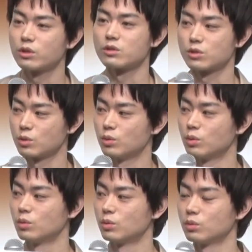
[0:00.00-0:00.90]
なんです
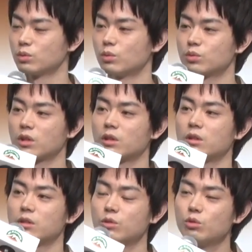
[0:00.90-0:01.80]
よだ
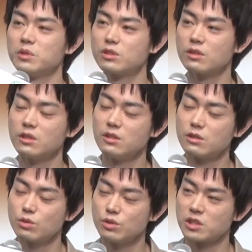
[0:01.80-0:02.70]
から飲みすぎに
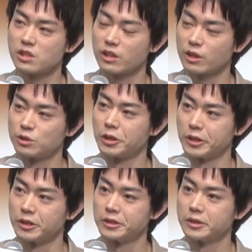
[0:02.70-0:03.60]
注意しなきゃぐら
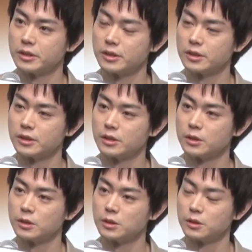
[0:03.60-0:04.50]
い
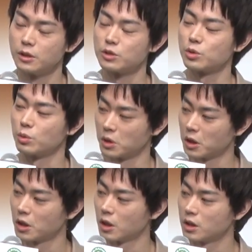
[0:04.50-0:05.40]
ですよ
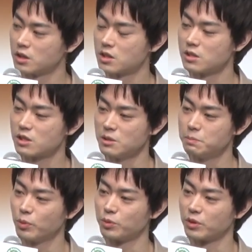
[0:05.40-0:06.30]
ね。一、うん、日
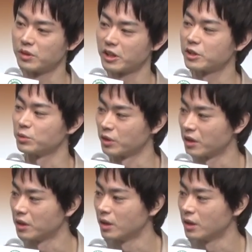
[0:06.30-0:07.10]
一本ではないので。